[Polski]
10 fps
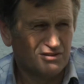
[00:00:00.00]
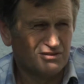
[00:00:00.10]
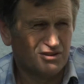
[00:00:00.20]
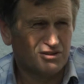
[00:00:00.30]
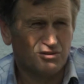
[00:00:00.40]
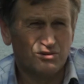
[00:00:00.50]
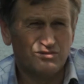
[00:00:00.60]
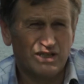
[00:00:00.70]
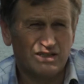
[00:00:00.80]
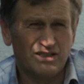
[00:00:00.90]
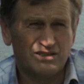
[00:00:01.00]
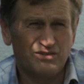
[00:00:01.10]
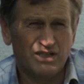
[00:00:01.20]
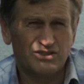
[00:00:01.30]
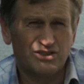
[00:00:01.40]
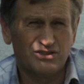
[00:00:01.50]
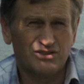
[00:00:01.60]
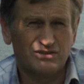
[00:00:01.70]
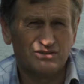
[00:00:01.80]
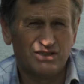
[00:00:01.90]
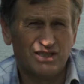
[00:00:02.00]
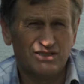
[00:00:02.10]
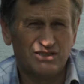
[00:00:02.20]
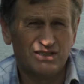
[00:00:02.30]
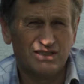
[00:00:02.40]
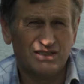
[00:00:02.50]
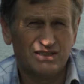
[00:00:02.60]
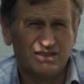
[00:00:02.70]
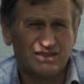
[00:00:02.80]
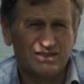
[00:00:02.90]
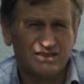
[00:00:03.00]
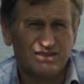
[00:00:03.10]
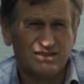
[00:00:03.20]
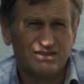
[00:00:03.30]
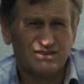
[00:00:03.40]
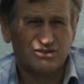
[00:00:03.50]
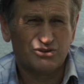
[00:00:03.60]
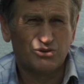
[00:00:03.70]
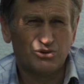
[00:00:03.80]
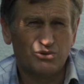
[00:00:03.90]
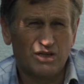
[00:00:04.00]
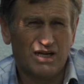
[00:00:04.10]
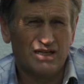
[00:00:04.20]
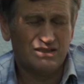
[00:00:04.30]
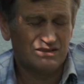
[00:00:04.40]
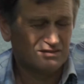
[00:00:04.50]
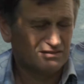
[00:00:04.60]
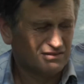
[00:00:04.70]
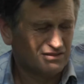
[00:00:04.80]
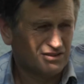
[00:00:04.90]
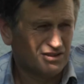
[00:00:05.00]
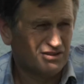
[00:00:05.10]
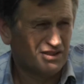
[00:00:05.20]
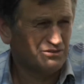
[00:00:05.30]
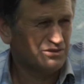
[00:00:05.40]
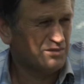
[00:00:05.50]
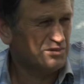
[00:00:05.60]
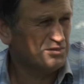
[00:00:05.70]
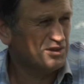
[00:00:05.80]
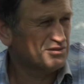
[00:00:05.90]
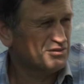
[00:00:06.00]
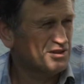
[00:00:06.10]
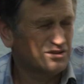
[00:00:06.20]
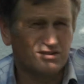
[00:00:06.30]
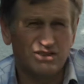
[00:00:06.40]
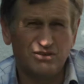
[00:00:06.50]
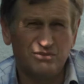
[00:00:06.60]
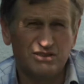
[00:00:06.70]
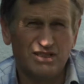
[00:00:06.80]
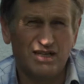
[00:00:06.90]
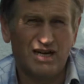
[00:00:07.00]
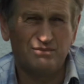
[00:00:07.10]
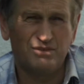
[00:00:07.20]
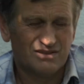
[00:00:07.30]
y, odchówek tych zwierząt leśnych, szkółka? że one tutaj po prostu chodzą całymi stadami.